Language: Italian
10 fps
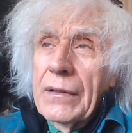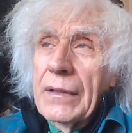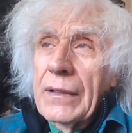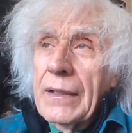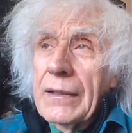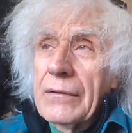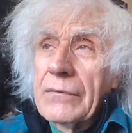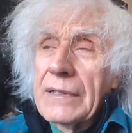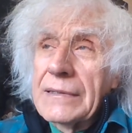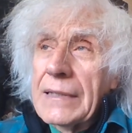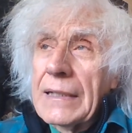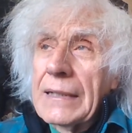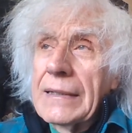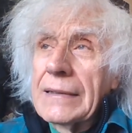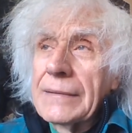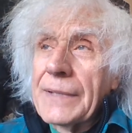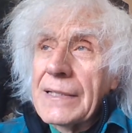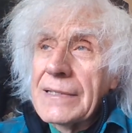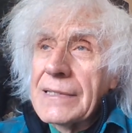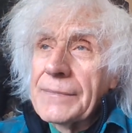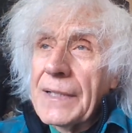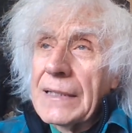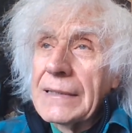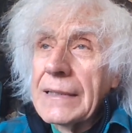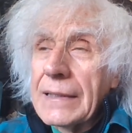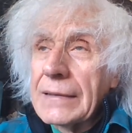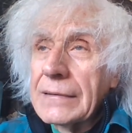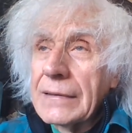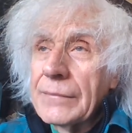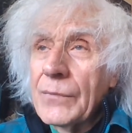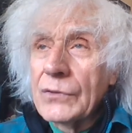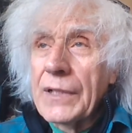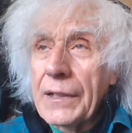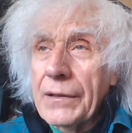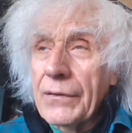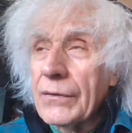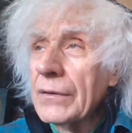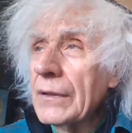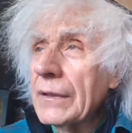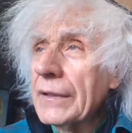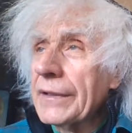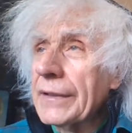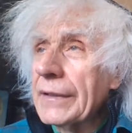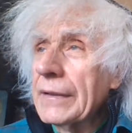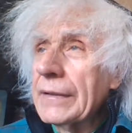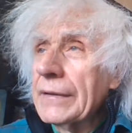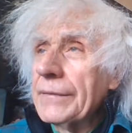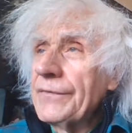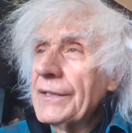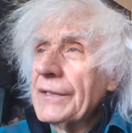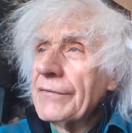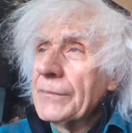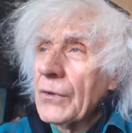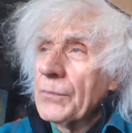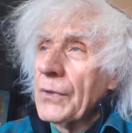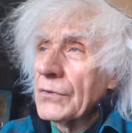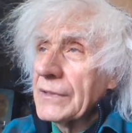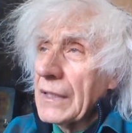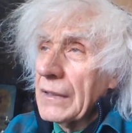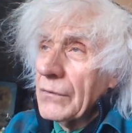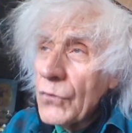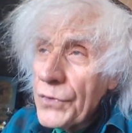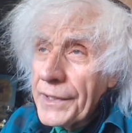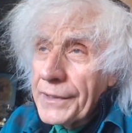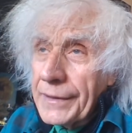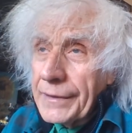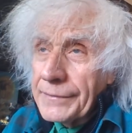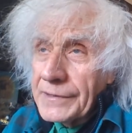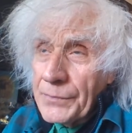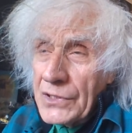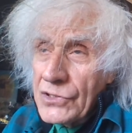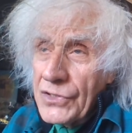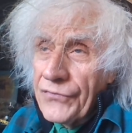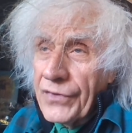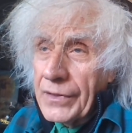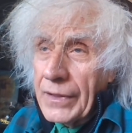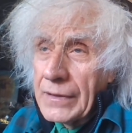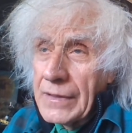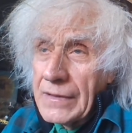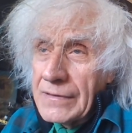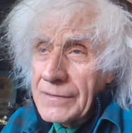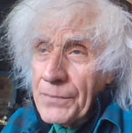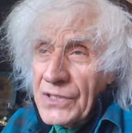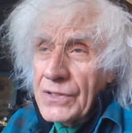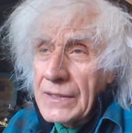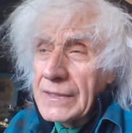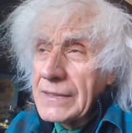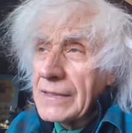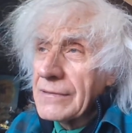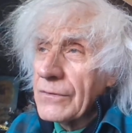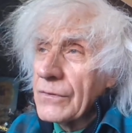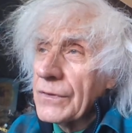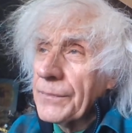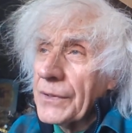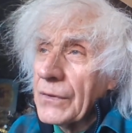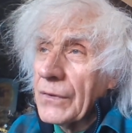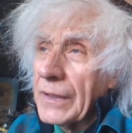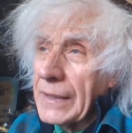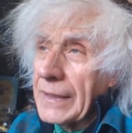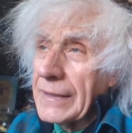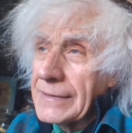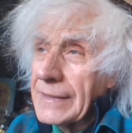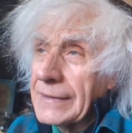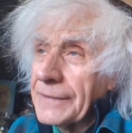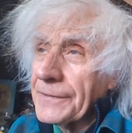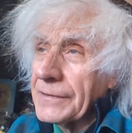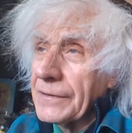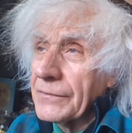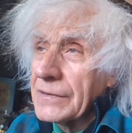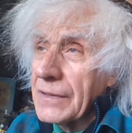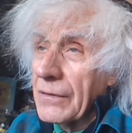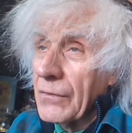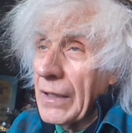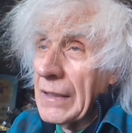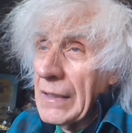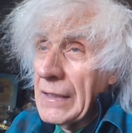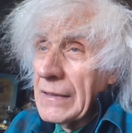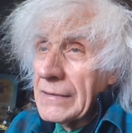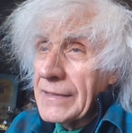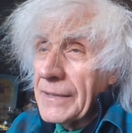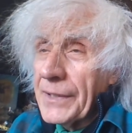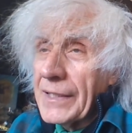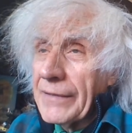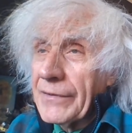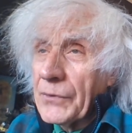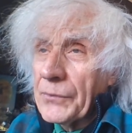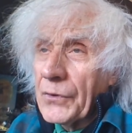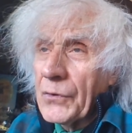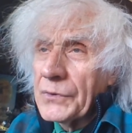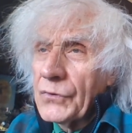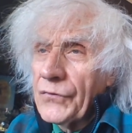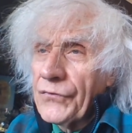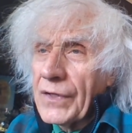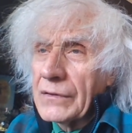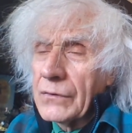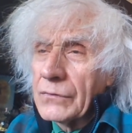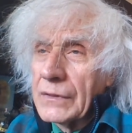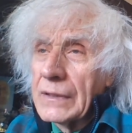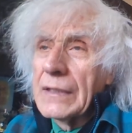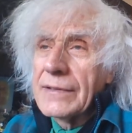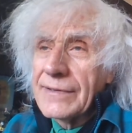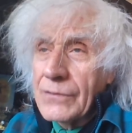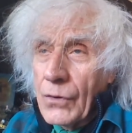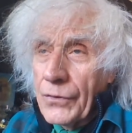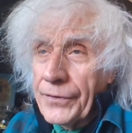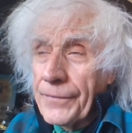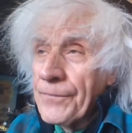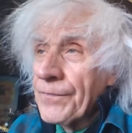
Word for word: Era questa in linea di massima l'idea di moderno che veniva proposta. L'unica specifica specializzazione però era esattamente questa qua. Se ne parlava proprio come un fatto di storia.